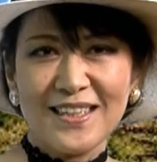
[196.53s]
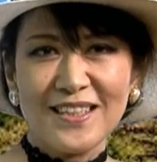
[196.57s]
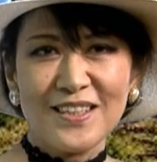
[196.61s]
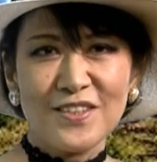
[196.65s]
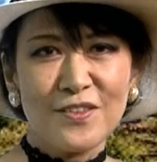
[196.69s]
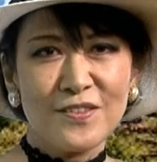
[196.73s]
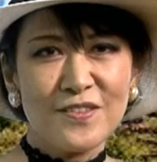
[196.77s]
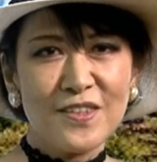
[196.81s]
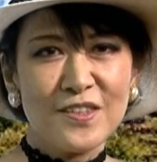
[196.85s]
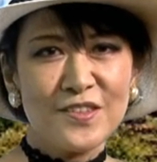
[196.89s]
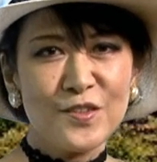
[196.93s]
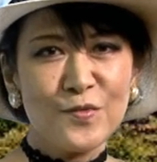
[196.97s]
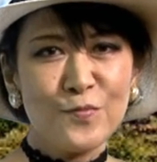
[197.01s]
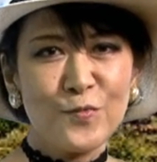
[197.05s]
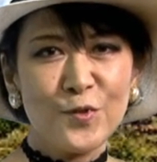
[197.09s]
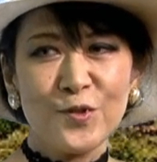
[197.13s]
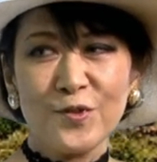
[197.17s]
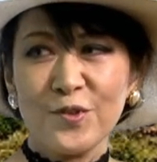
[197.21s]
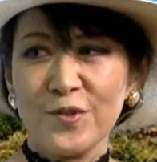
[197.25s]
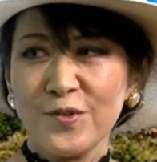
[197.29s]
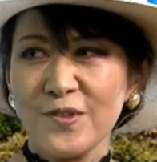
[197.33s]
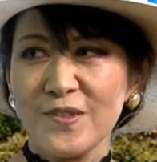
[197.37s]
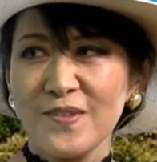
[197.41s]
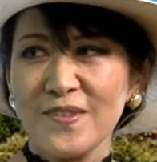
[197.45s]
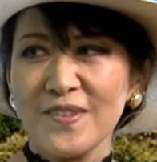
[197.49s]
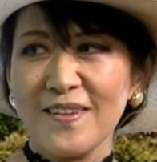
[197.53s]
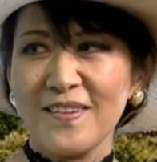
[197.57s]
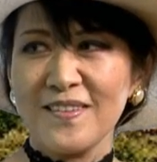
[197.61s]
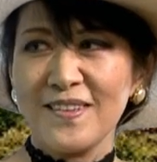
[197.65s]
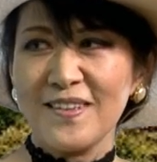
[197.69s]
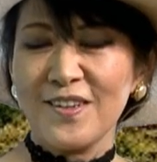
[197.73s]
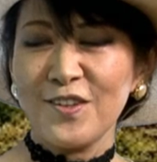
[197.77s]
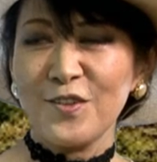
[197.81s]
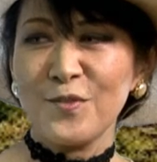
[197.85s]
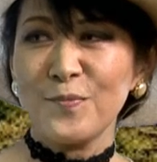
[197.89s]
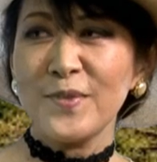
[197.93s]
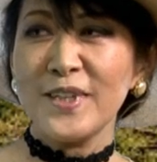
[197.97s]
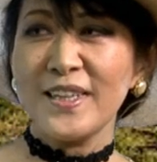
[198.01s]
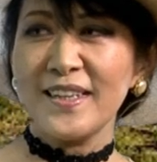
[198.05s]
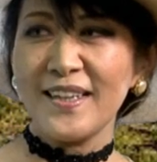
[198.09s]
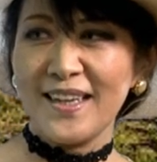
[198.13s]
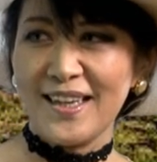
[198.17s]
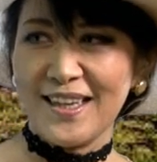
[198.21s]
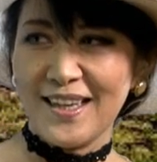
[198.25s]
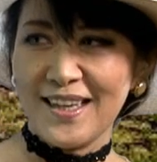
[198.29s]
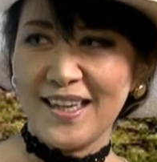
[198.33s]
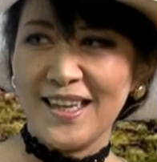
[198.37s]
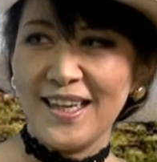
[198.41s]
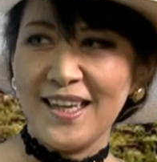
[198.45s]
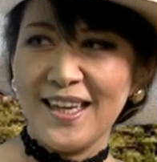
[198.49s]
で私もその姿を見
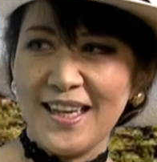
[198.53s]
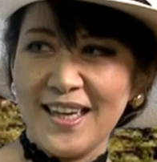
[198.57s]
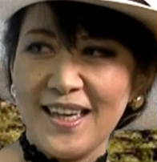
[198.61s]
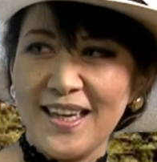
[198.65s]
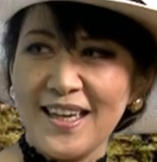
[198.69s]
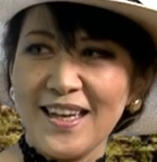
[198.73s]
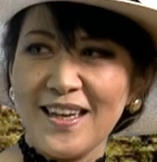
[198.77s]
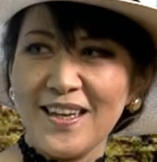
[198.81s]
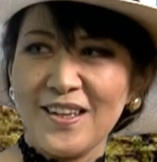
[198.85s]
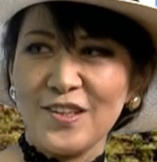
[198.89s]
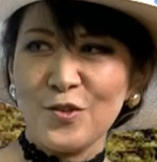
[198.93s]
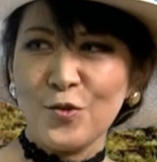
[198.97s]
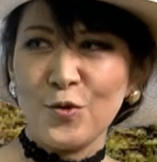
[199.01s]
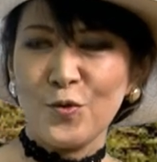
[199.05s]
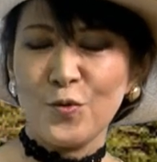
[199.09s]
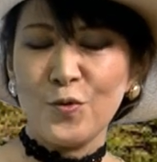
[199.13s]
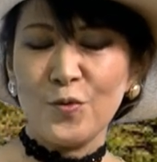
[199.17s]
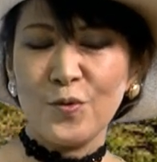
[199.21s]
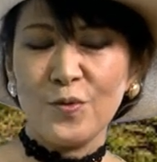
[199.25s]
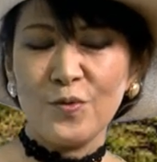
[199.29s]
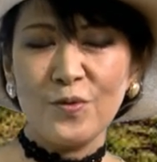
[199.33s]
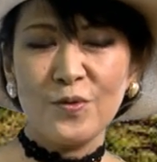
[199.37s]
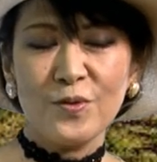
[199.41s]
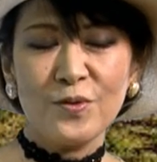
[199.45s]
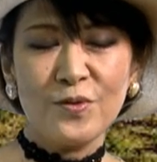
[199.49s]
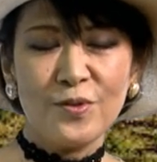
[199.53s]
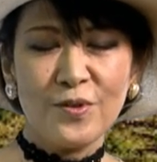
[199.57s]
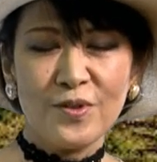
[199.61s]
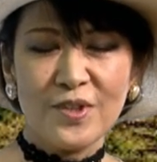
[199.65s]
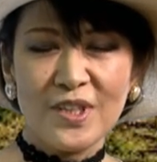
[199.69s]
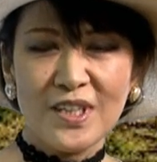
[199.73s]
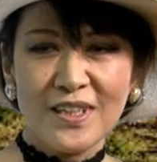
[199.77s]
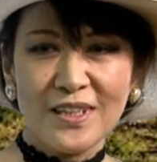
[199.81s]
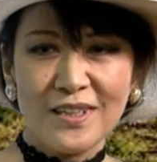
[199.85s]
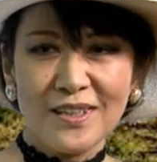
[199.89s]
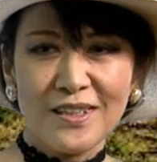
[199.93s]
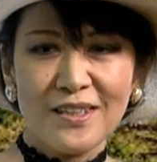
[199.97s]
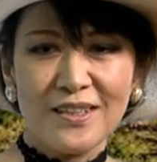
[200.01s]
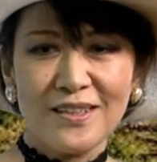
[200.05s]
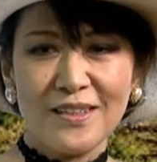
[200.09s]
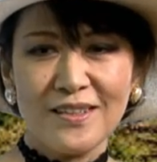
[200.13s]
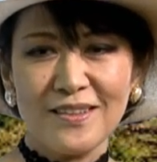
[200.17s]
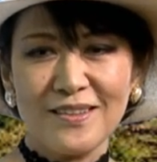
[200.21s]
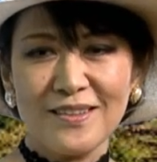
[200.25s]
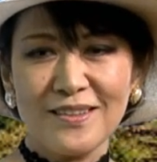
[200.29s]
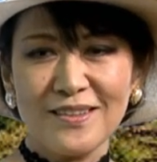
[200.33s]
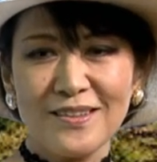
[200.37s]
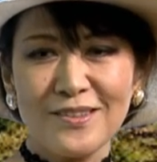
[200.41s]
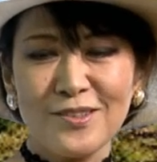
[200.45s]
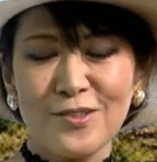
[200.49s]
て、えー、あの本当
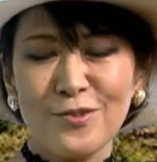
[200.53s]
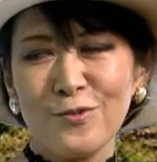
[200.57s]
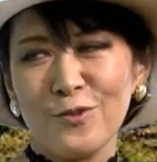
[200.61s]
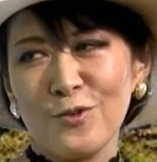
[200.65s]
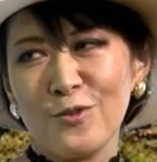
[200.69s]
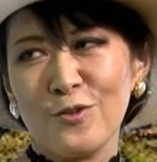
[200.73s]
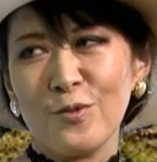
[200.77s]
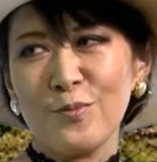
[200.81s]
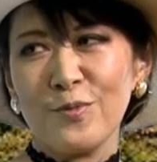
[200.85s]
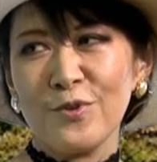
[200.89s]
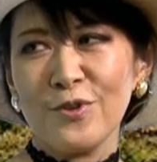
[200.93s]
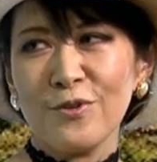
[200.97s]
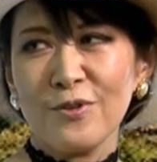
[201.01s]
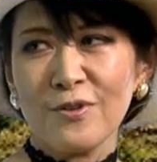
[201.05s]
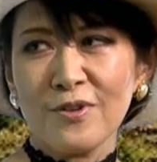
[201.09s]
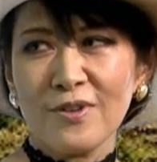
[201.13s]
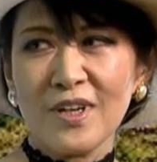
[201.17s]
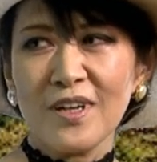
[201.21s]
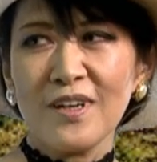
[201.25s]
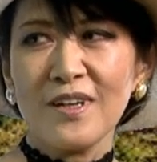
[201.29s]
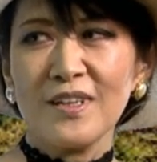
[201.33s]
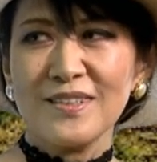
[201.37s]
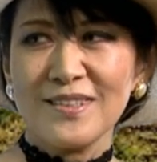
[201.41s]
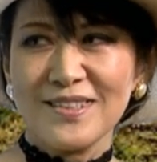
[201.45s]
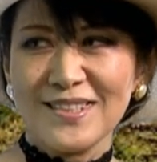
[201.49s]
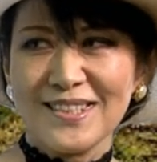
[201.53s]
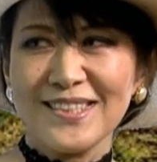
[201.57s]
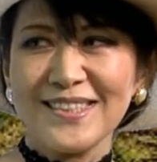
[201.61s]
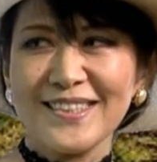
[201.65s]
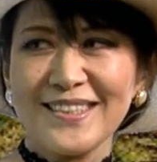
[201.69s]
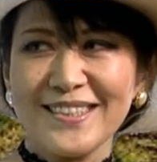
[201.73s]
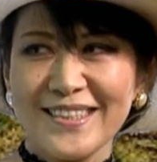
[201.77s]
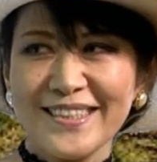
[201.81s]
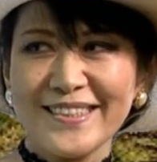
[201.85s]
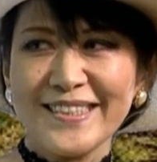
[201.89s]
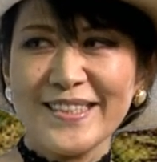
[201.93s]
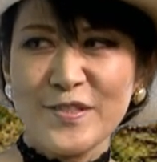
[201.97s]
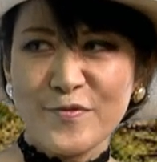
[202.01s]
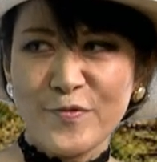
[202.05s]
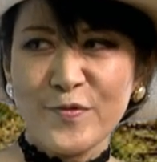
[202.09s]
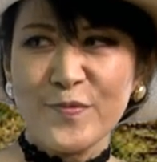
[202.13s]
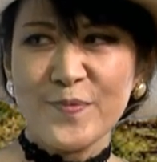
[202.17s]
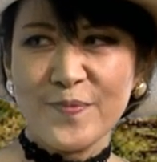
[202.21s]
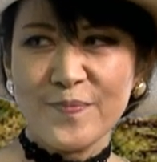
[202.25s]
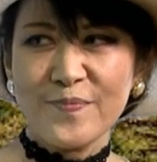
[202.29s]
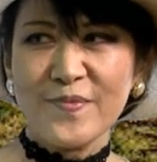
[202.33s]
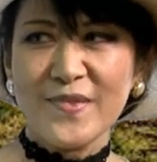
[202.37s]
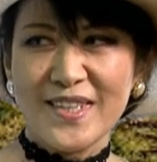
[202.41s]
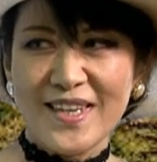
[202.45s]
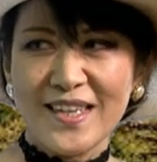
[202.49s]
に喜びを感じ
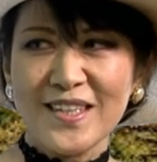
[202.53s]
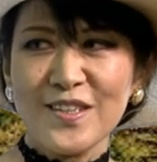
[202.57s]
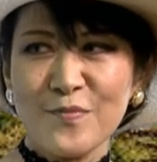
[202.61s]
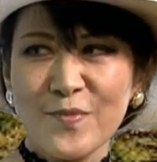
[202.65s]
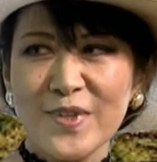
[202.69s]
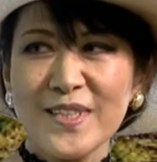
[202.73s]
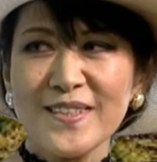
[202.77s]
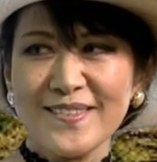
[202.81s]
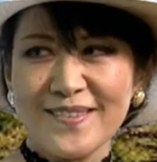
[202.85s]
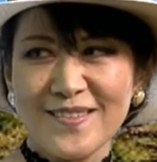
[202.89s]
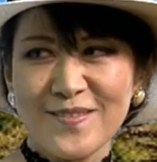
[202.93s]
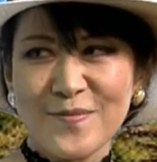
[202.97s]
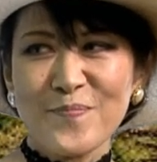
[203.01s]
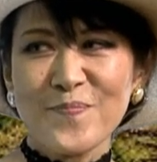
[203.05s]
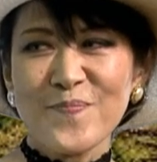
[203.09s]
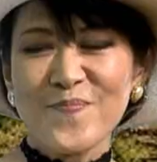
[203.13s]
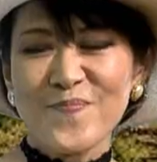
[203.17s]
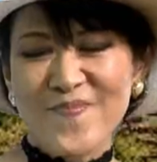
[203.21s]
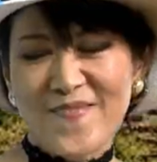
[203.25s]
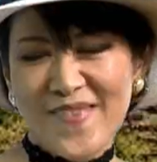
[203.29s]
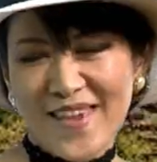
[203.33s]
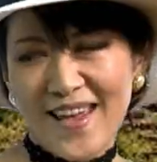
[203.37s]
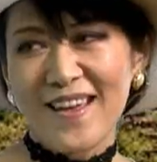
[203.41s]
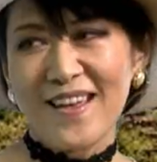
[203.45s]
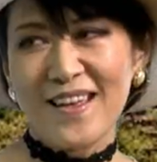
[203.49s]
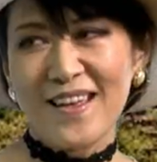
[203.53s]
ています。すよね、